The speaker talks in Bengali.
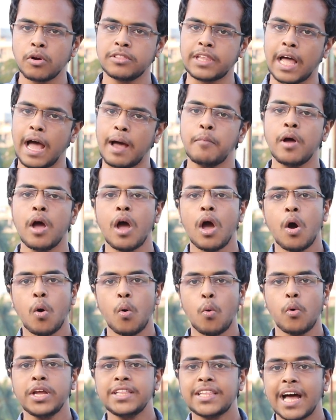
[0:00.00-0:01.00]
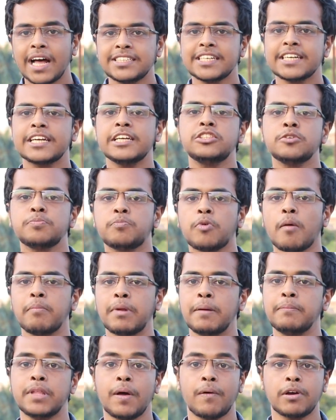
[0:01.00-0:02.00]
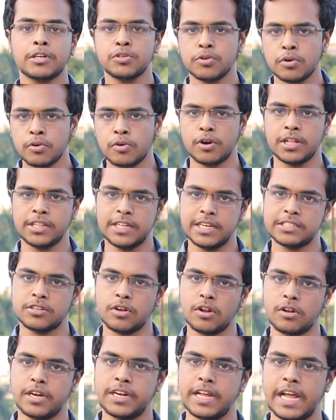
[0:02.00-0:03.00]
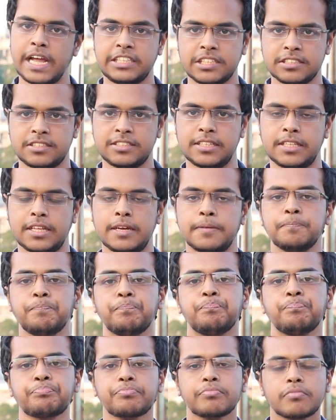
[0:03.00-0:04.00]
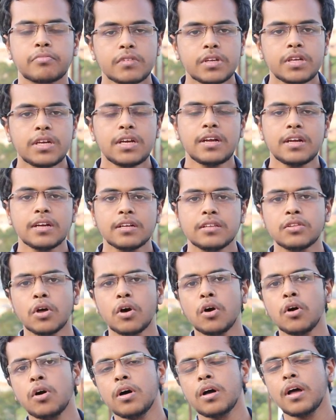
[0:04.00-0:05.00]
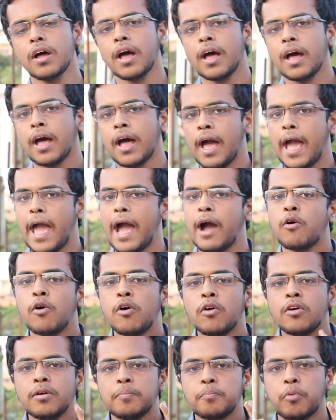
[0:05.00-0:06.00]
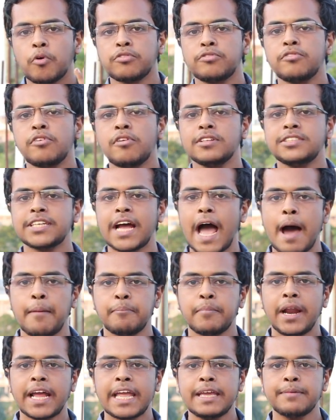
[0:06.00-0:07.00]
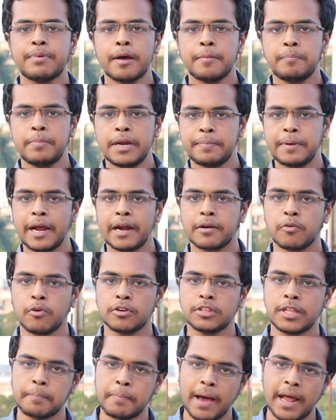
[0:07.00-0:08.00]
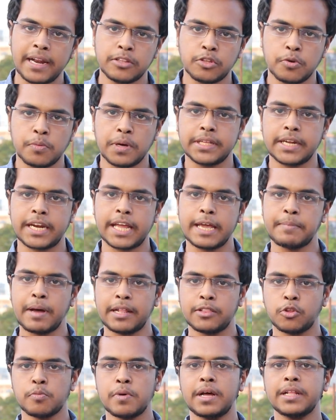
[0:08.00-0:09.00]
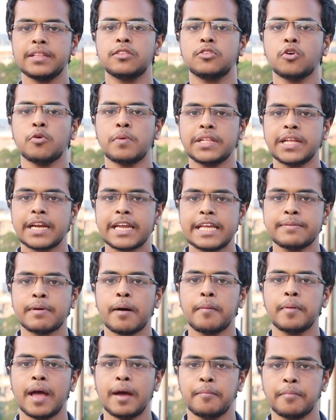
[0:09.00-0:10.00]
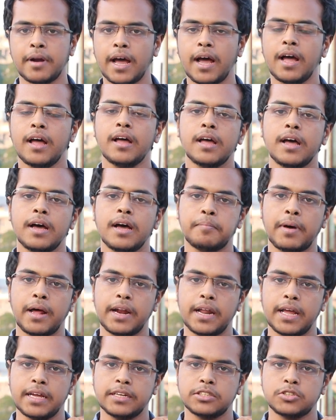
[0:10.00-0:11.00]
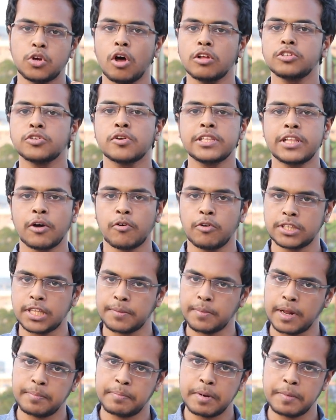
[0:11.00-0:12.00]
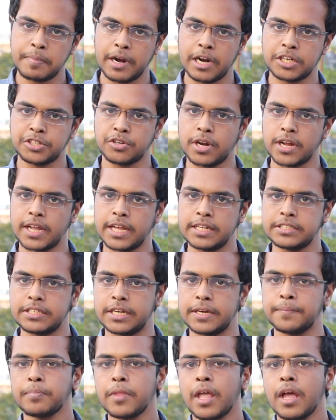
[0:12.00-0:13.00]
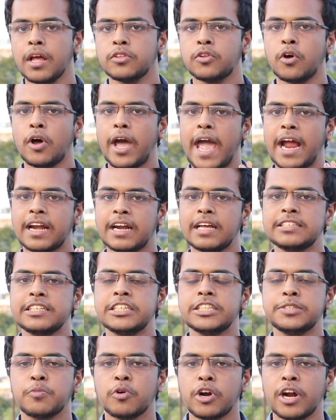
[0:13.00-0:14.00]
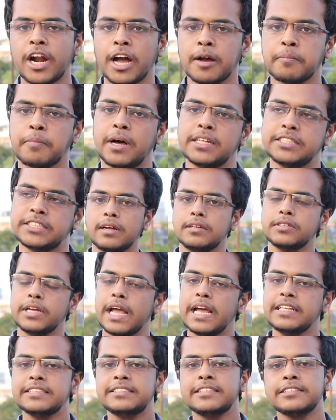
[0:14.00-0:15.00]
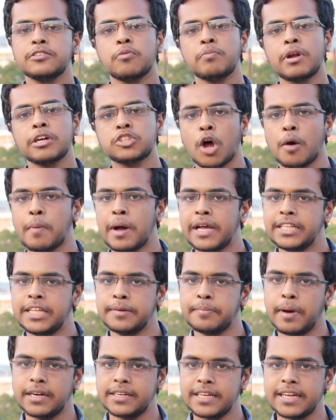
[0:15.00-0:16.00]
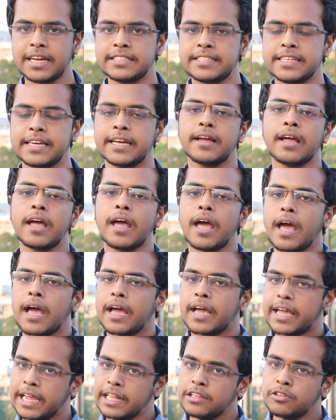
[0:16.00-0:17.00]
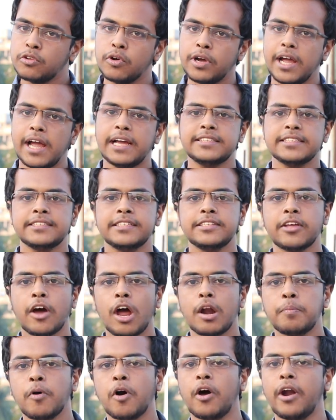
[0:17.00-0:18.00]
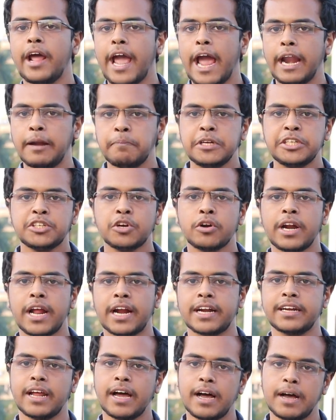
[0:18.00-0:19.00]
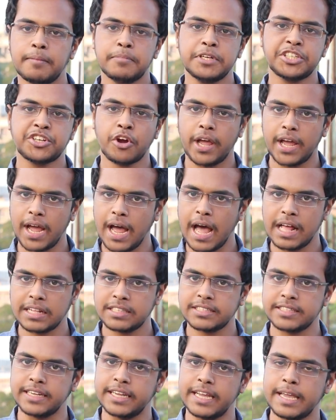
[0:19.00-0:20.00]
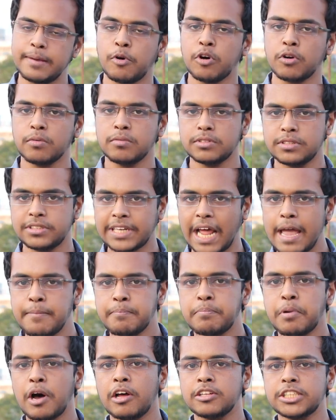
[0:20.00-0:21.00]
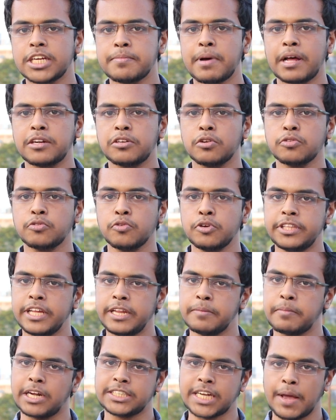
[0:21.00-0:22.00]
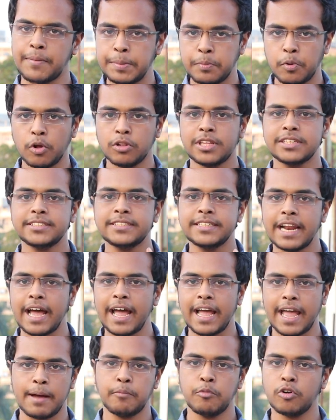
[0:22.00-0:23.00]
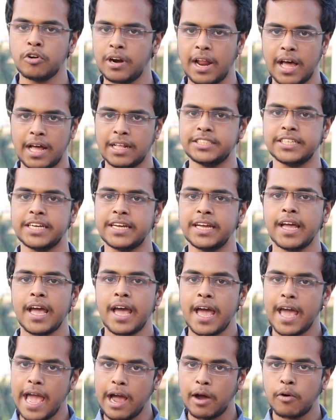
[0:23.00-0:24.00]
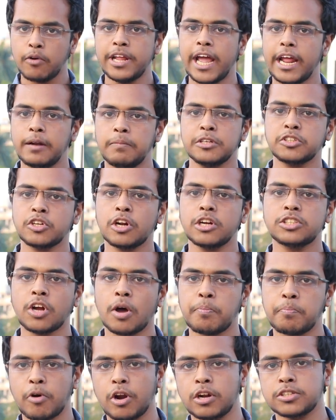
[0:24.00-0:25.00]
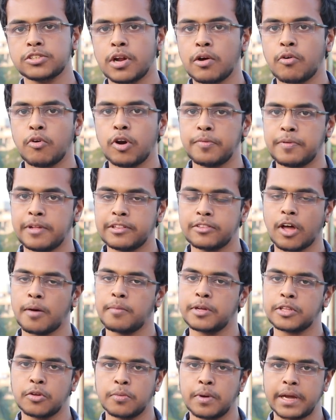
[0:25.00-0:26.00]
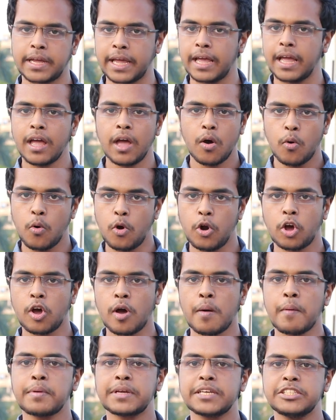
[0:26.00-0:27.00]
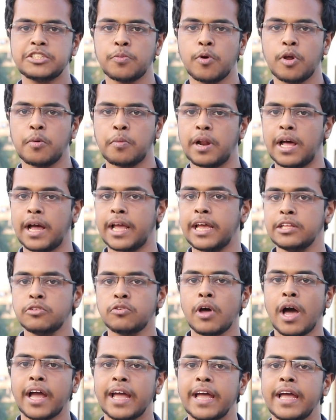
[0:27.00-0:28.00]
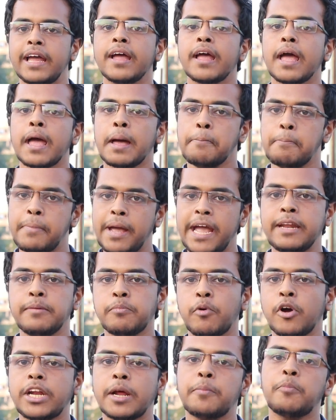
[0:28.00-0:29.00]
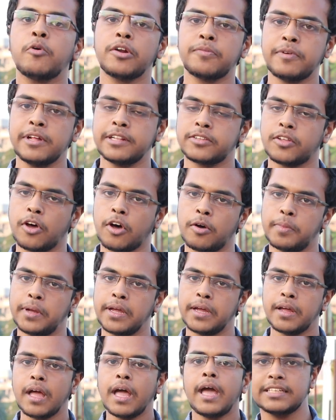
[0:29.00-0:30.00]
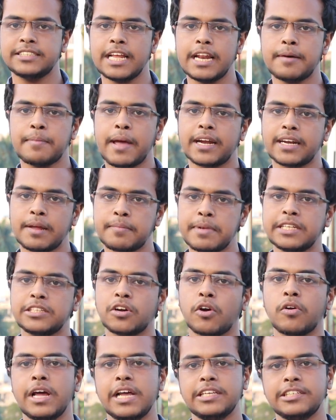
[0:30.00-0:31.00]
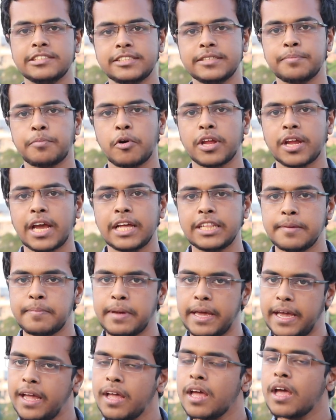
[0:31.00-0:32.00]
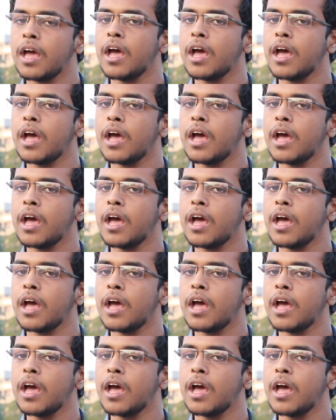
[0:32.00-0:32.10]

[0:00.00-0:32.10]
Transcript: করতাম ওই ধাঁচের কিছু প্রবলেম দেওয়া শুরু করে দিয়েছে অলরেডি এইচএসসিতে তো এখন প্রশ্ন হলো যে আমরা কিভাবে প্রিপেয়ার করতে পারি তোমাদেরকে বা তোমার তোমাদের কিভাবে আমরা মানে সহযোগিতা করতে পারি প্রিপারেশনের ক্ষেত্রে তো একটা জিনিস মনে রাখবা এইচএসসি তোমরা সবাই দিবা ঠিক আছে কিন্তু এইচএসি দেওয়ার পর অ্যাডমিশনের একটা বিষয় আছে এবং টাইম পাওয়া যায় মাত্র দুই তিন মাস আমি বলতেছি না এমন না যে এখনই অ্যাডমিশনের সব পড়াশোনা করে ফেলতে হবে তোমাকে ওইরকম আমি কিছু বলবো না কিন্তু আগে মেইন বইটা পড়ে ফেলতে হবে একটা ছেলে বা একটা মেয়ে যখন এইচএসসি পরীক্ষা দিবে